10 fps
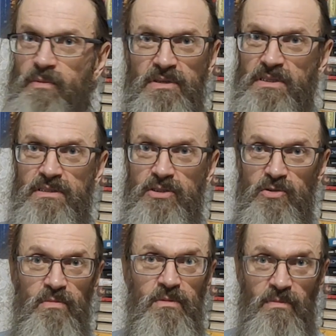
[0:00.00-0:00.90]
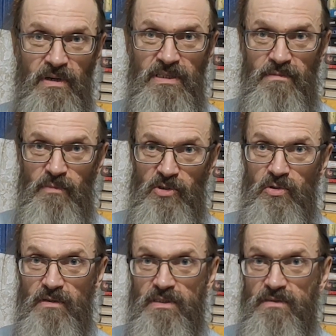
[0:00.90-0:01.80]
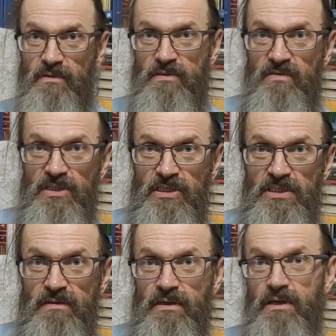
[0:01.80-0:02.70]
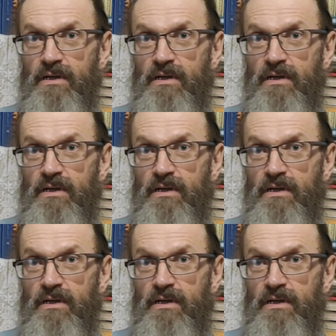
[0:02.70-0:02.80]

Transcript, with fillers: позиция, чтобы именно показывать, подчеркивать свое священство.